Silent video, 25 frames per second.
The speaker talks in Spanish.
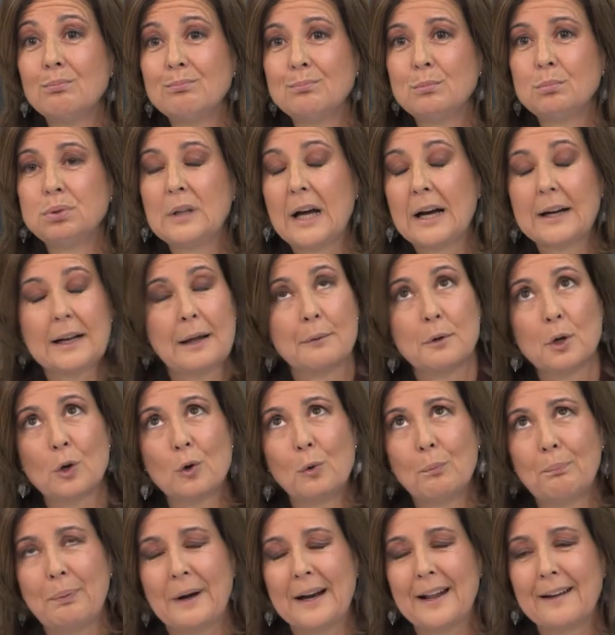un agravio
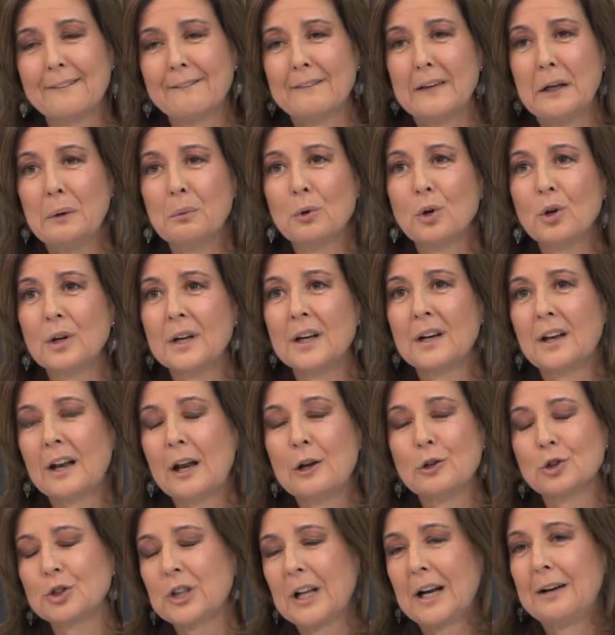comparativo entre
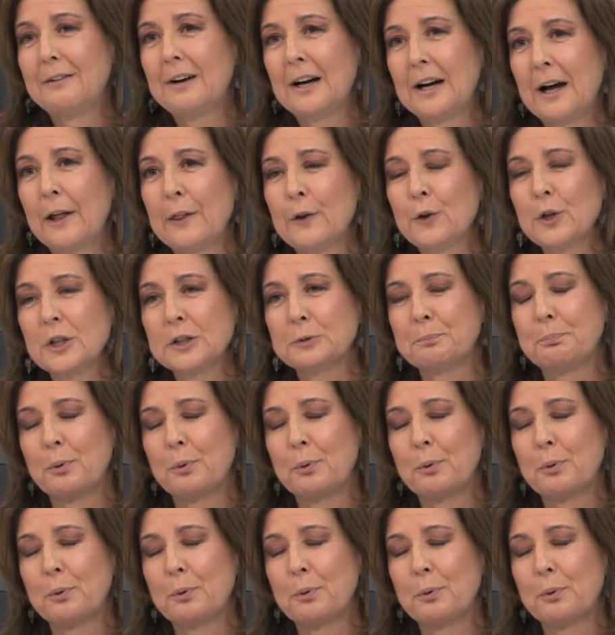los trabajadores.